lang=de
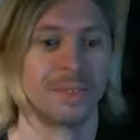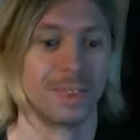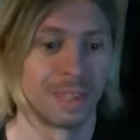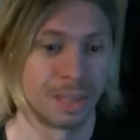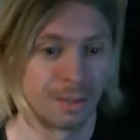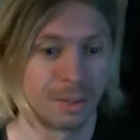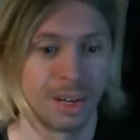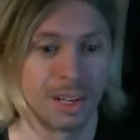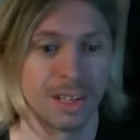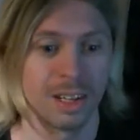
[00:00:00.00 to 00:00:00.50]
Der
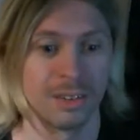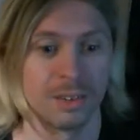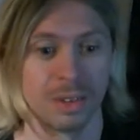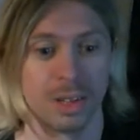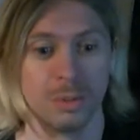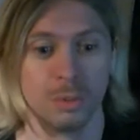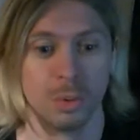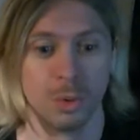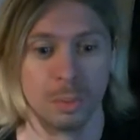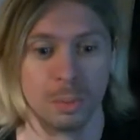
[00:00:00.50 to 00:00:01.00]
Vater soll
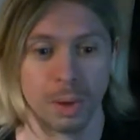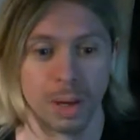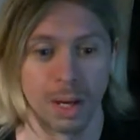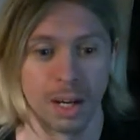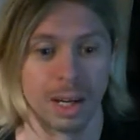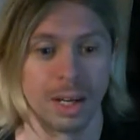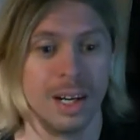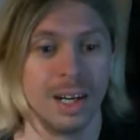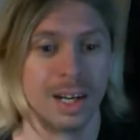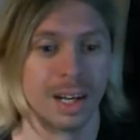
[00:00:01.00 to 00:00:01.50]
im
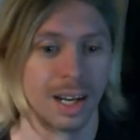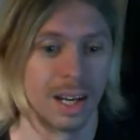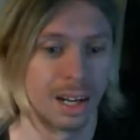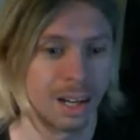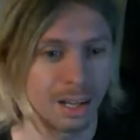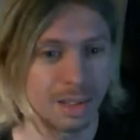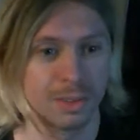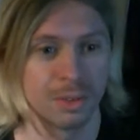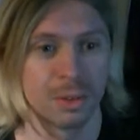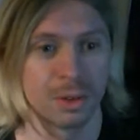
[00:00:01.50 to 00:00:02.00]
Übrigen
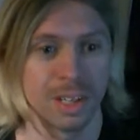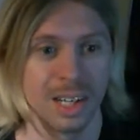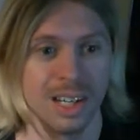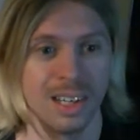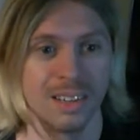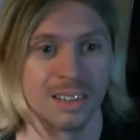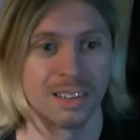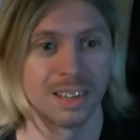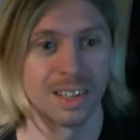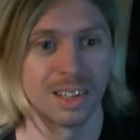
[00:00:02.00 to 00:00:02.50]
Chris Donnelly
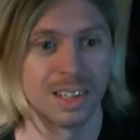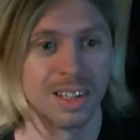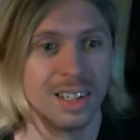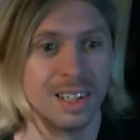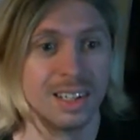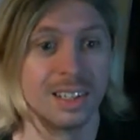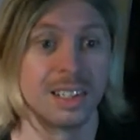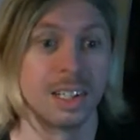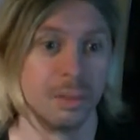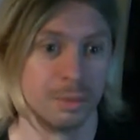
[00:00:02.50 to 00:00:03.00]
sein,
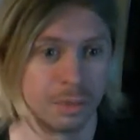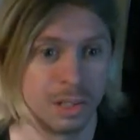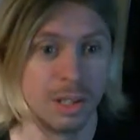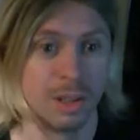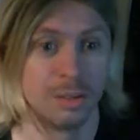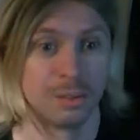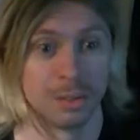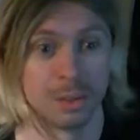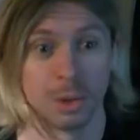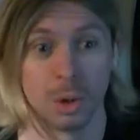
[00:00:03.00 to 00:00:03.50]
den viele
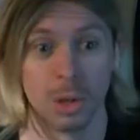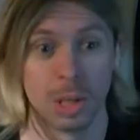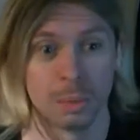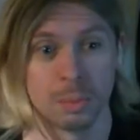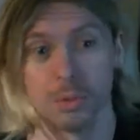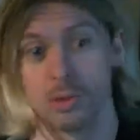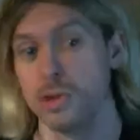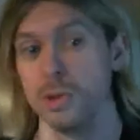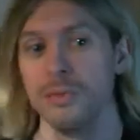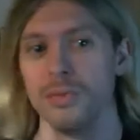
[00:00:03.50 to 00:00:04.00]
von euch
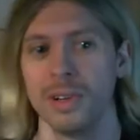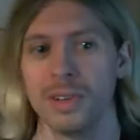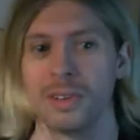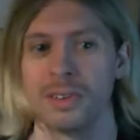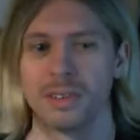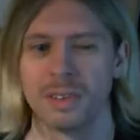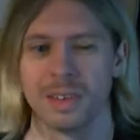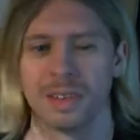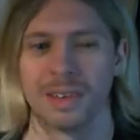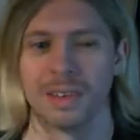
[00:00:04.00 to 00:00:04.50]
bestimmt
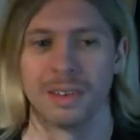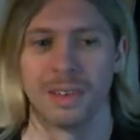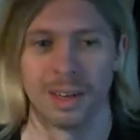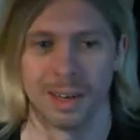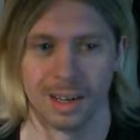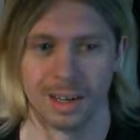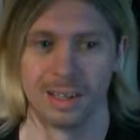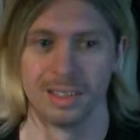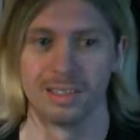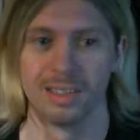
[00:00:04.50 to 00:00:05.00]
fest
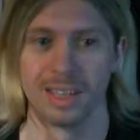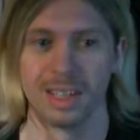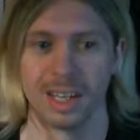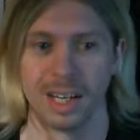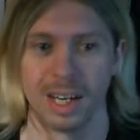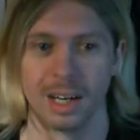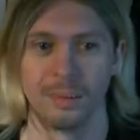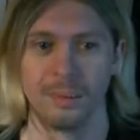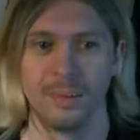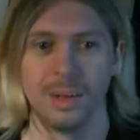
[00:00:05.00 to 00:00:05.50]
gesehen
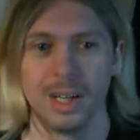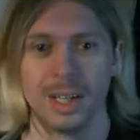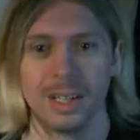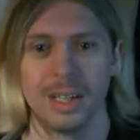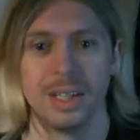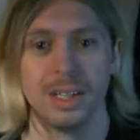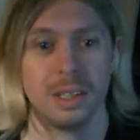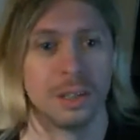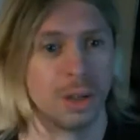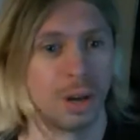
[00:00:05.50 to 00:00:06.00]
haben,
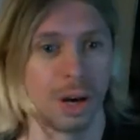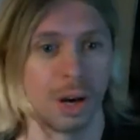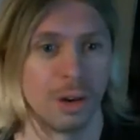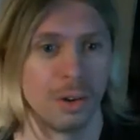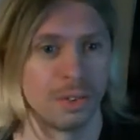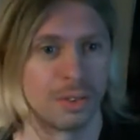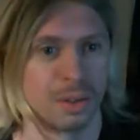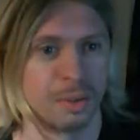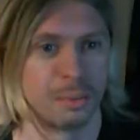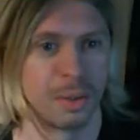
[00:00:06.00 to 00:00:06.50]
noch
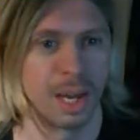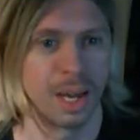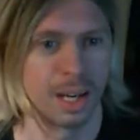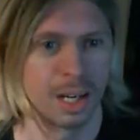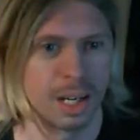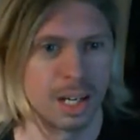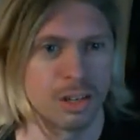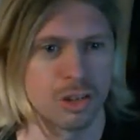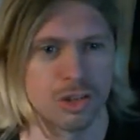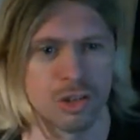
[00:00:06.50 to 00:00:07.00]
aus dem
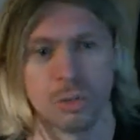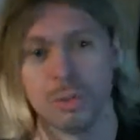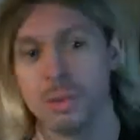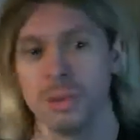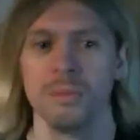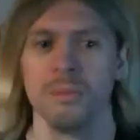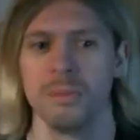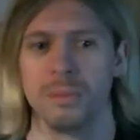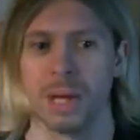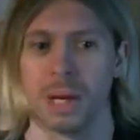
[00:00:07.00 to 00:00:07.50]
englischen
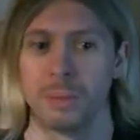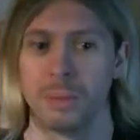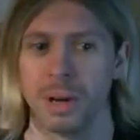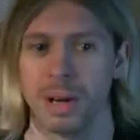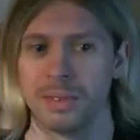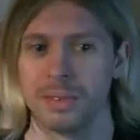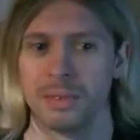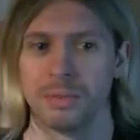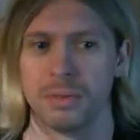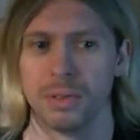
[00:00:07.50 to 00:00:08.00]
Big
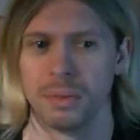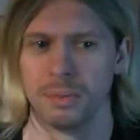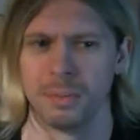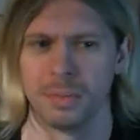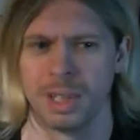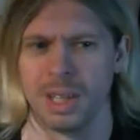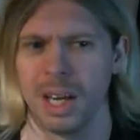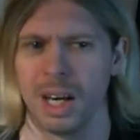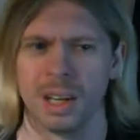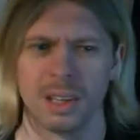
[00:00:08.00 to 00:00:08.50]
Brother vom
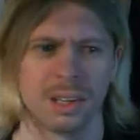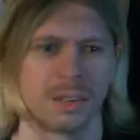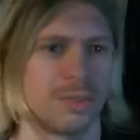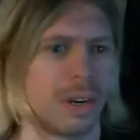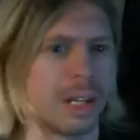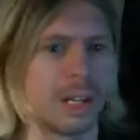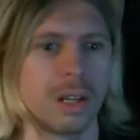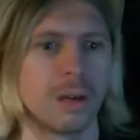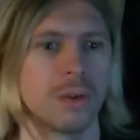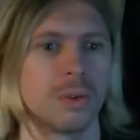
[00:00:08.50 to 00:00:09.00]
Jahr
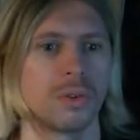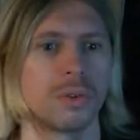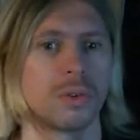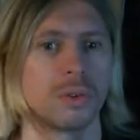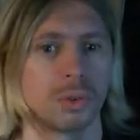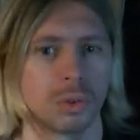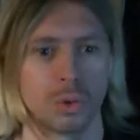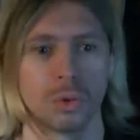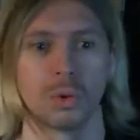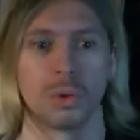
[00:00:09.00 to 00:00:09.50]

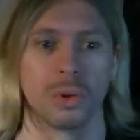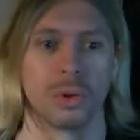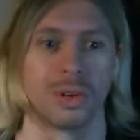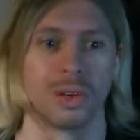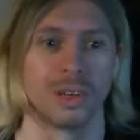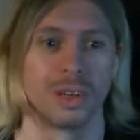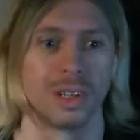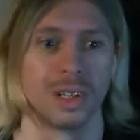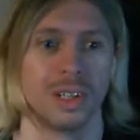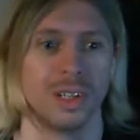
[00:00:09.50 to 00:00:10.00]

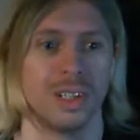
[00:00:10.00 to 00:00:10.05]
2009.